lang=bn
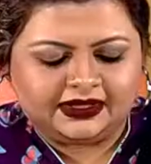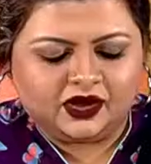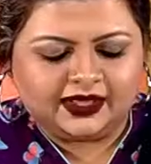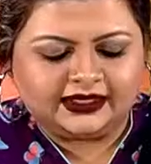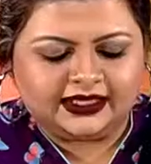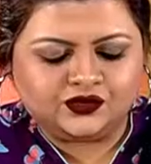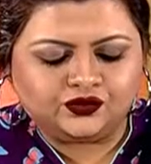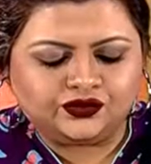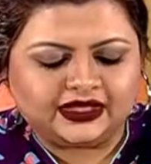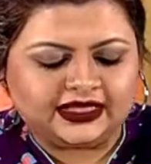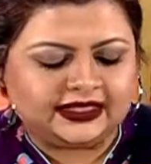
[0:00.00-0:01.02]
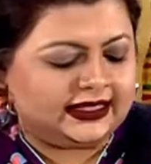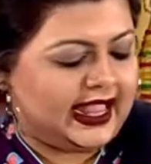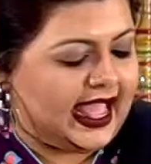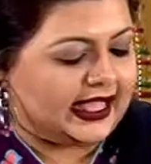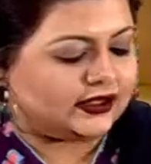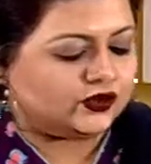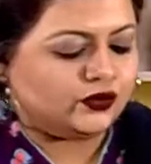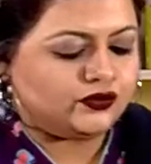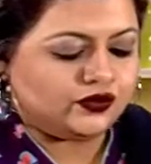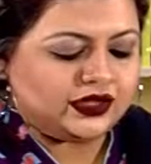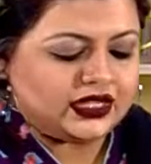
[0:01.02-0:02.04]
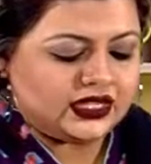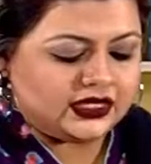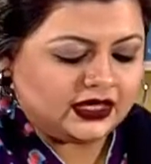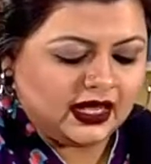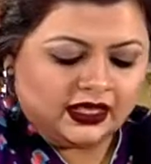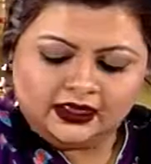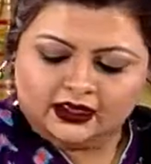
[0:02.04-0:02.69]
বাট হয় কি শুরুতে দিয়ে দিলে একদম যদি সেটা